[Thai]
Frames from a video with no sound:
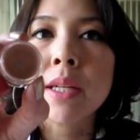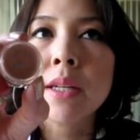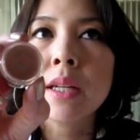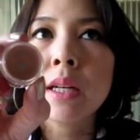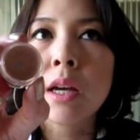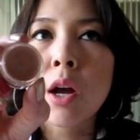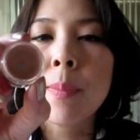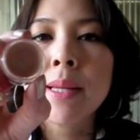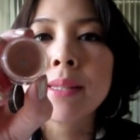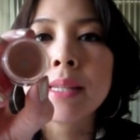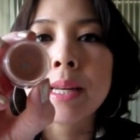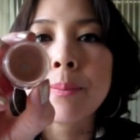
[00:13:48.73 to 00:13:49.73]
นิดนึงแล้วก็เป็น
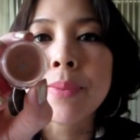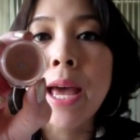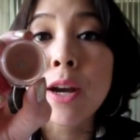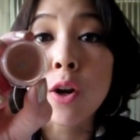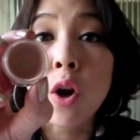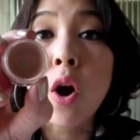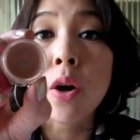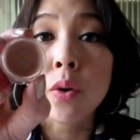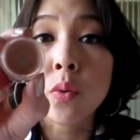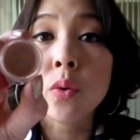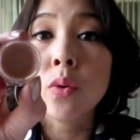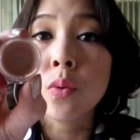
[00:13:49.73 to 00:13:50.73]
สีน้ำตาลอ่อ
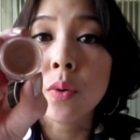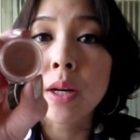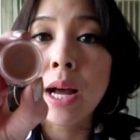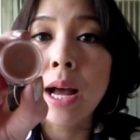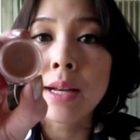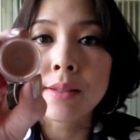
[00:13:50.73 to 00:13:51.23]
นๆนูดๆนะคะ